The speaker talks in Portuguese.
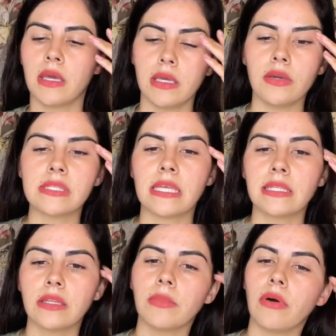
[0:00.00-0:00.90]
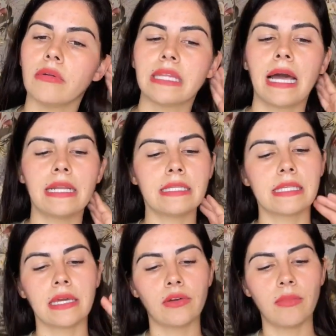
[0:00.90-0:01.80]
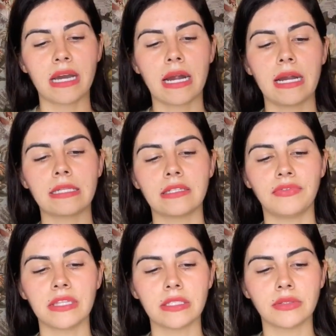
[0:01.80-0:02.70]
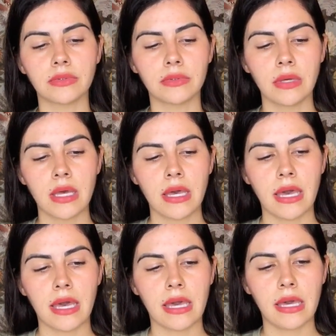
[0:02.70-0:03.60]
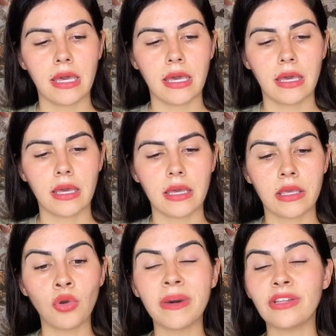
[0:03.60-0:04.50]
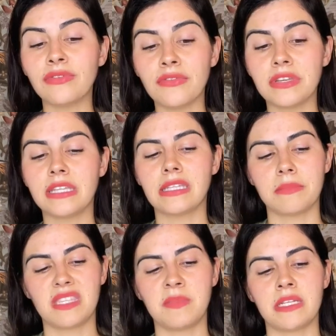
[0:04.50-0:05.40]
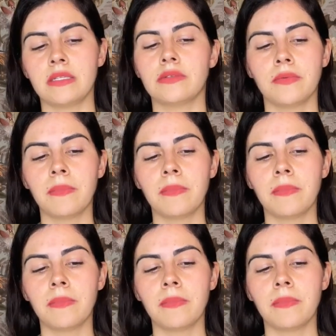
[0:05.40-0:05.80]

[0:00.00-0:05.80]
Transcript: E eu sentei no meu altar e saiu uma carta falando é, que uma nova vida está me esperando.